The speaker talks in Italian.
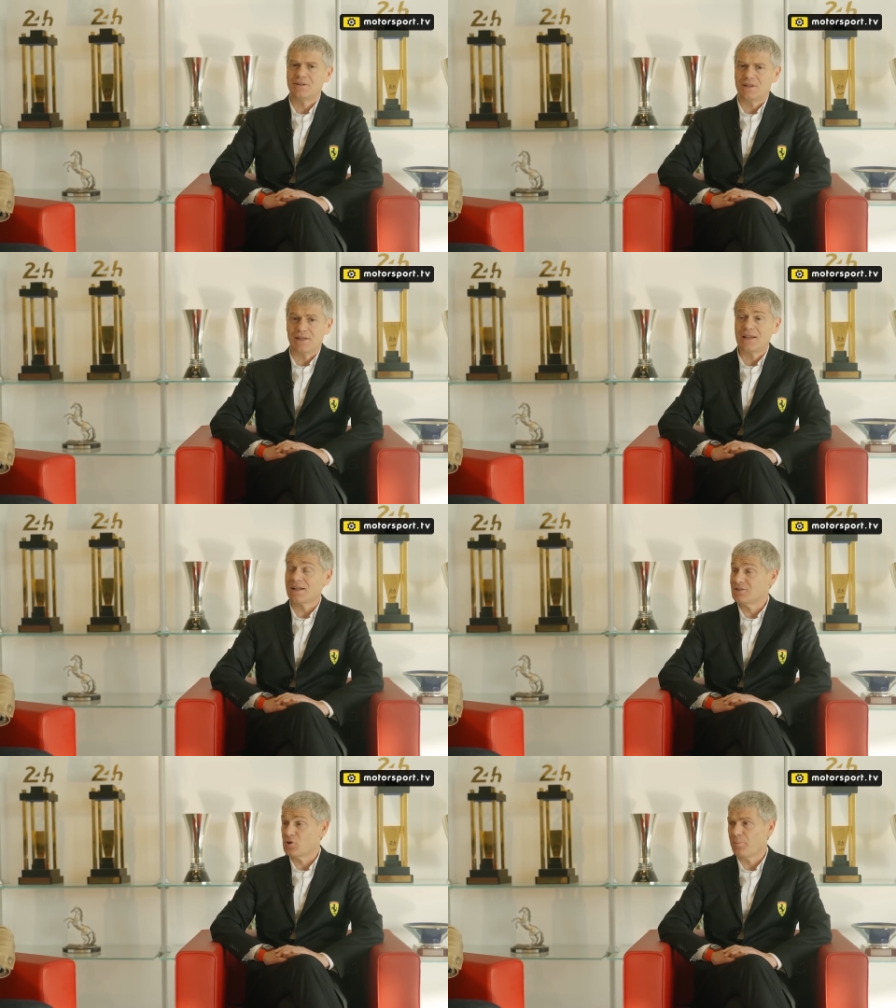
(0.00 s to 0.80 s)
degli
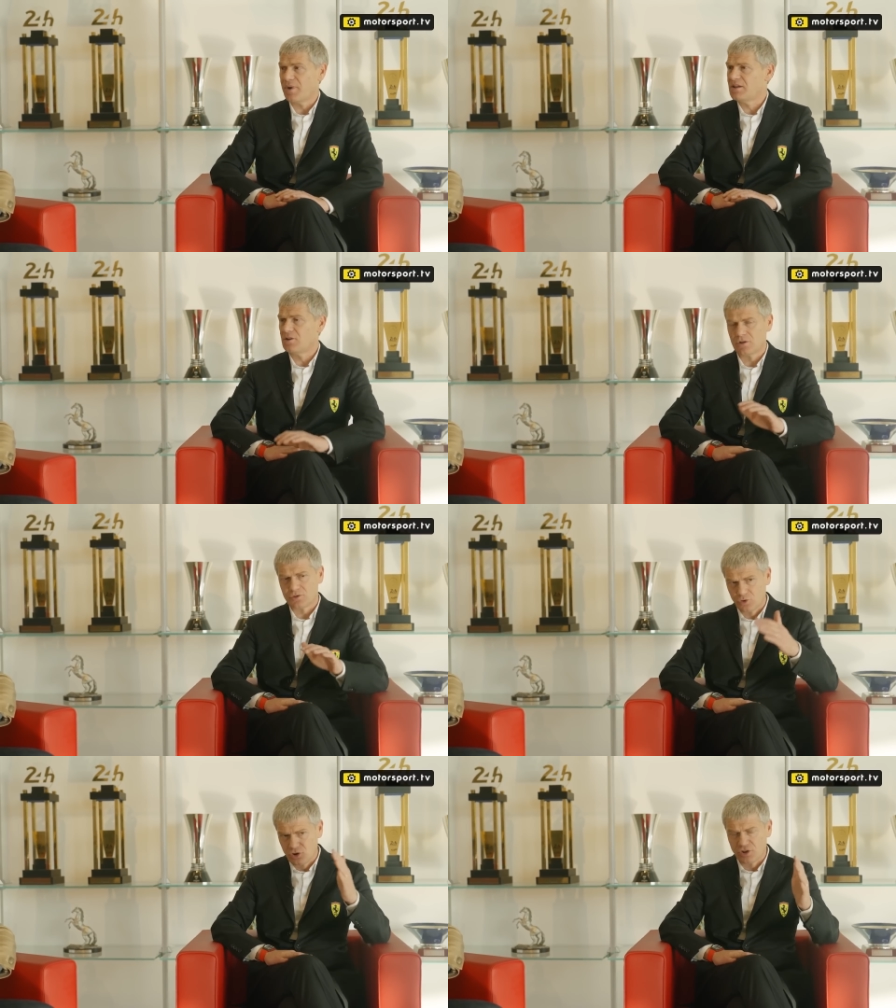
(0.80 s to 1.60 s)
altri competitor,
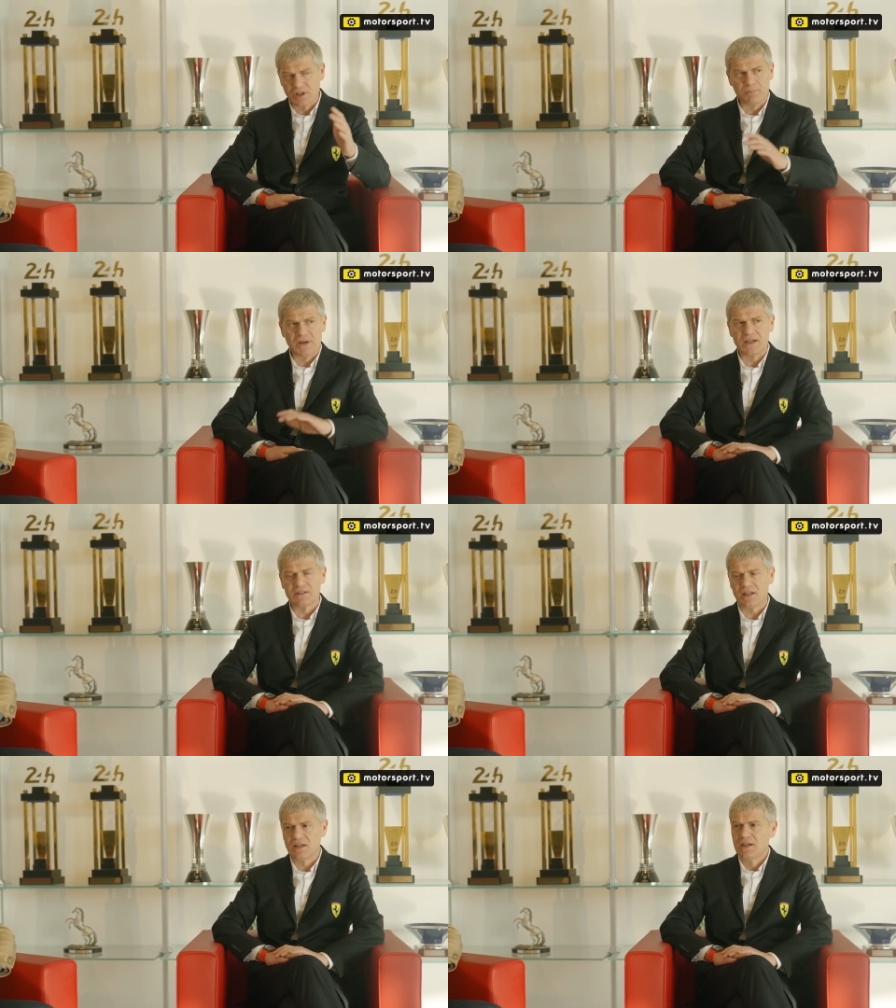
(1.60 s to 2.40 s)
Toyota a
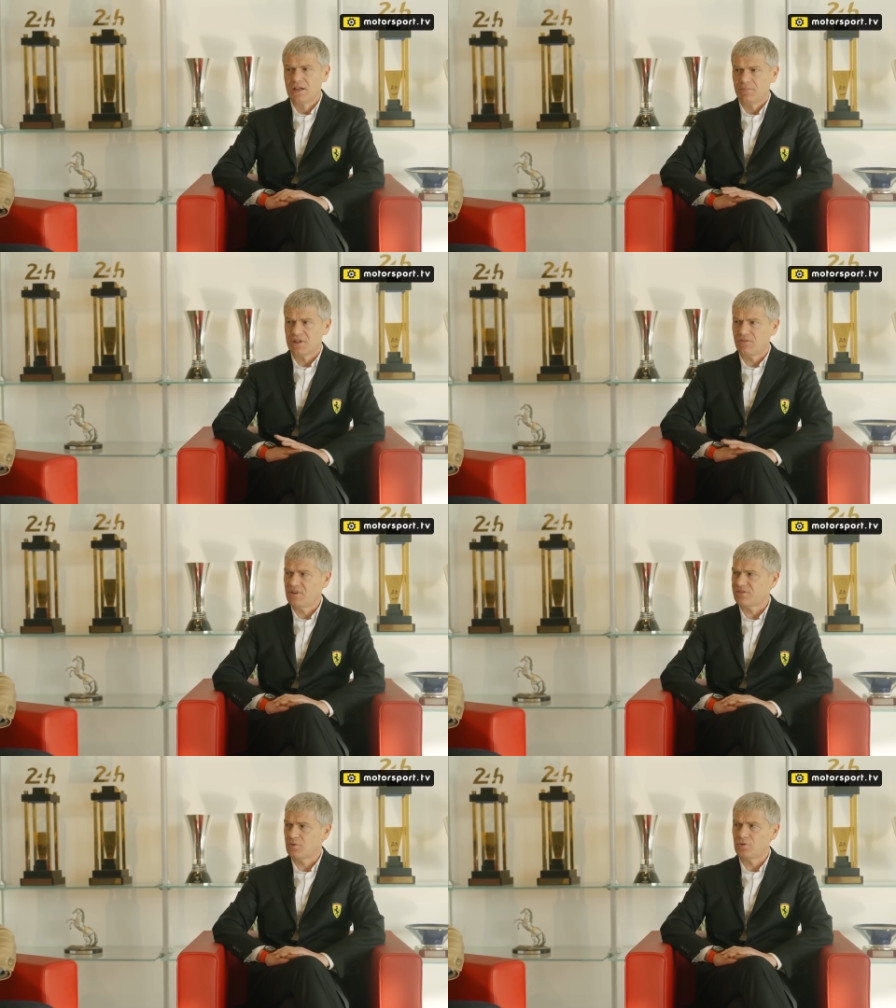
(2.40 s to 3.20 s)
parte, perché
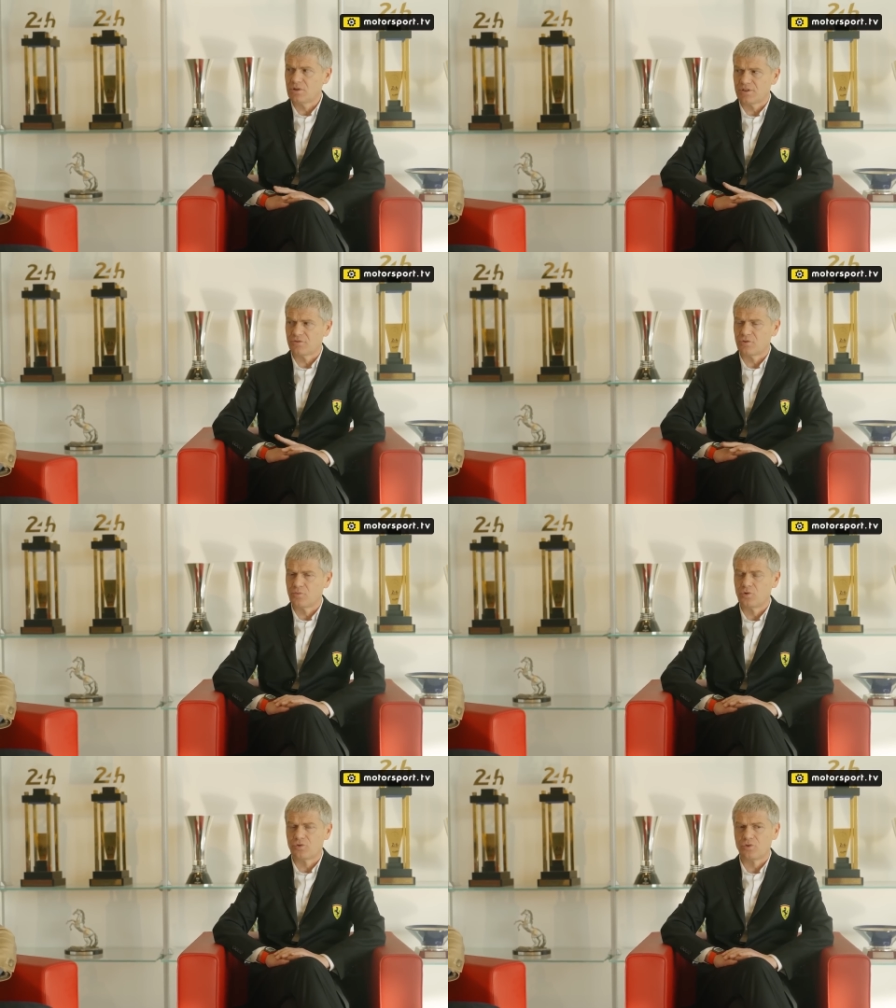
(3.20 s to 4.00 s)
vi assicuro che
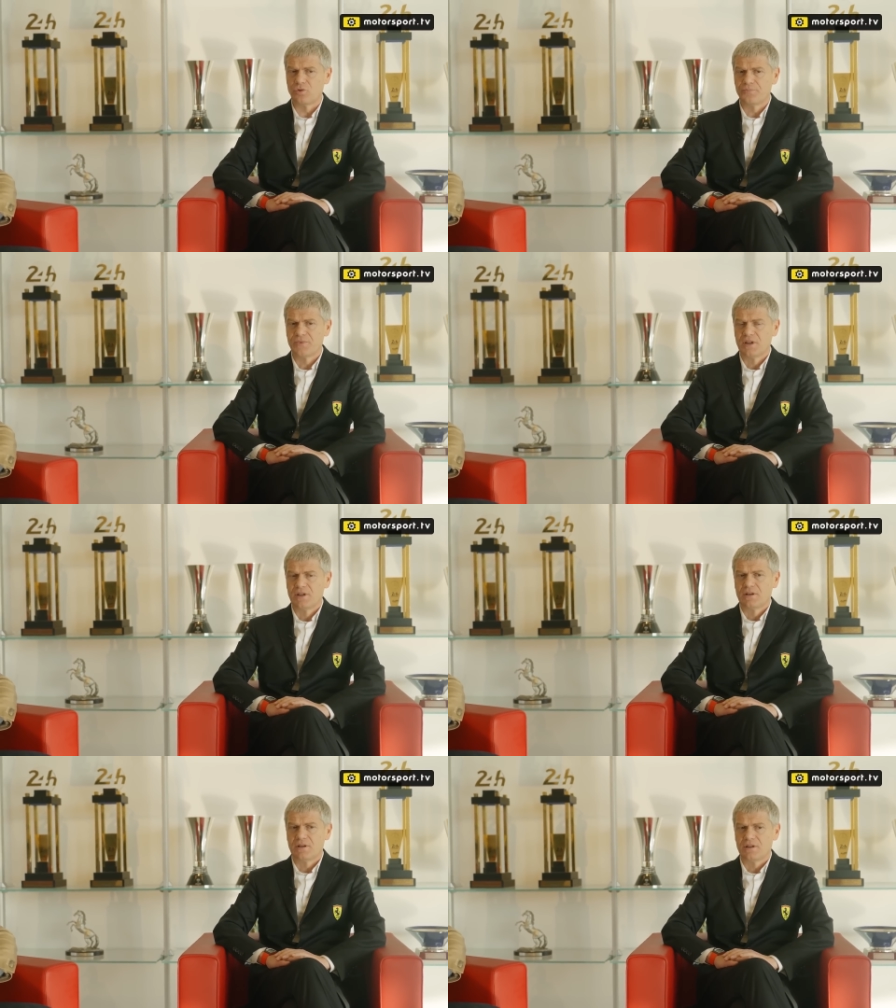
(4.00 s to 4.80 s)
sono molto,
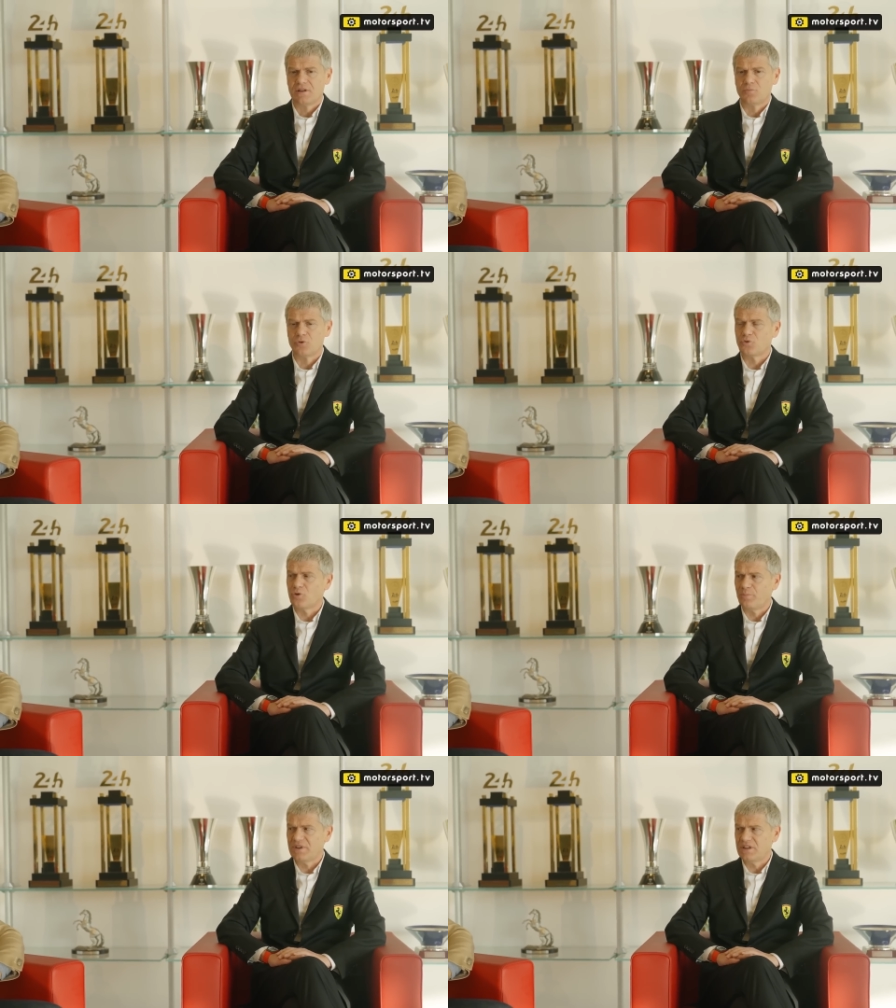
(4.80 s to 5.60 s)
eh, molto
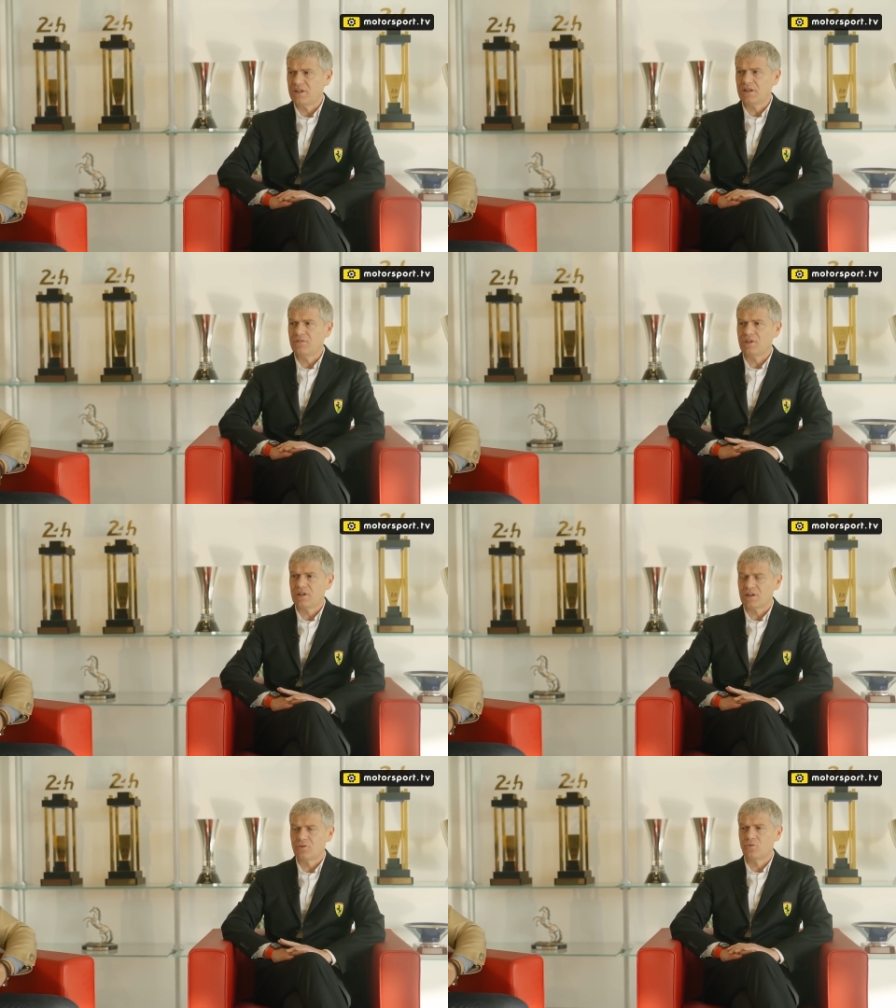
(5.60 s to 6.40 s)

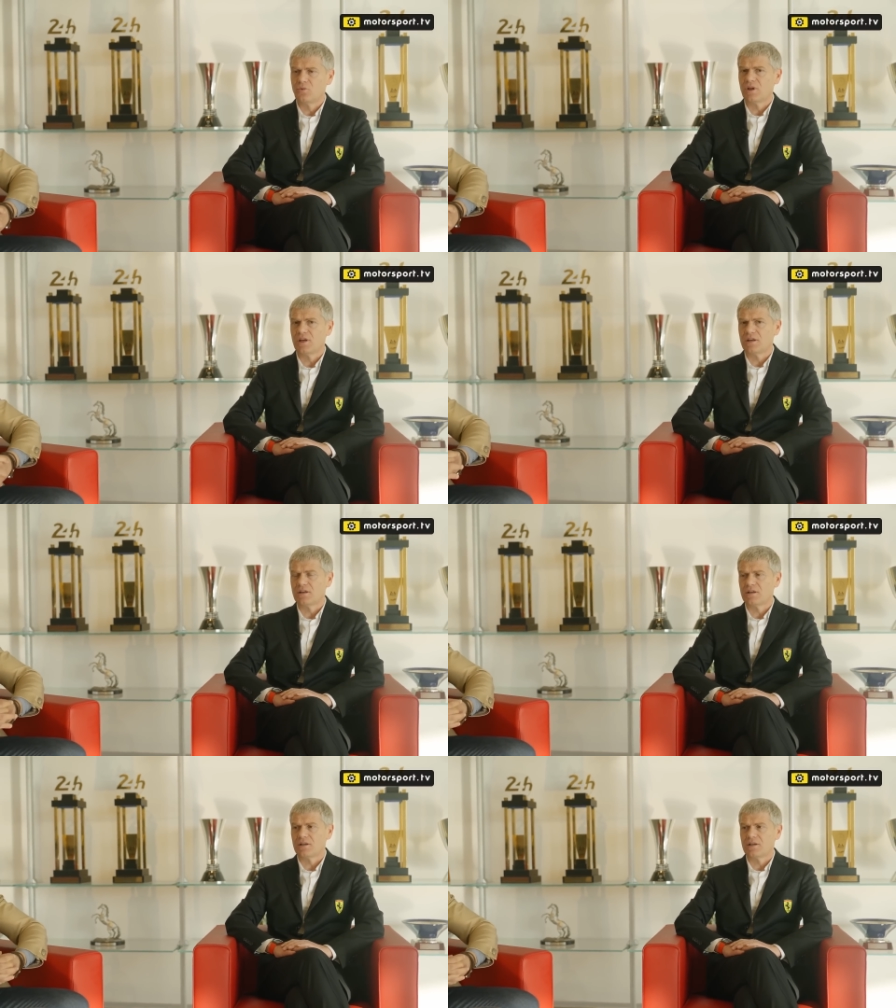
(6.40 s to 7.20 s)
competitivi e dunque
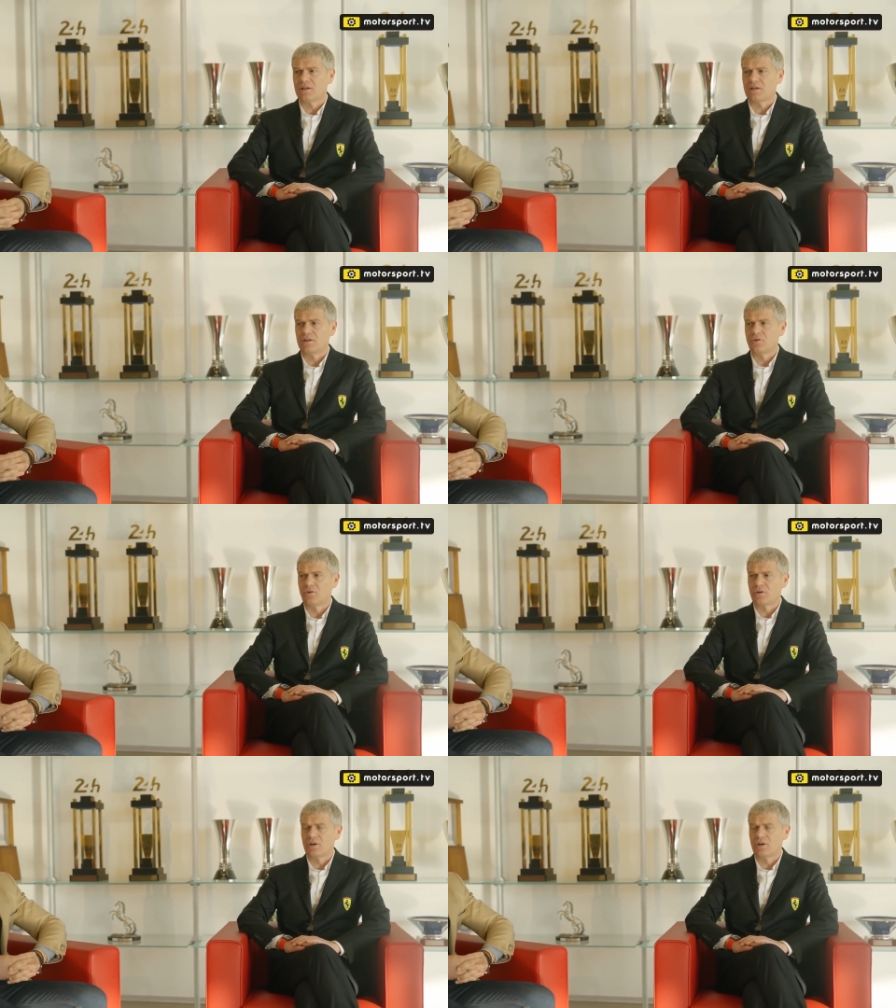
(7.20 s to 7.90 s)
eh, non,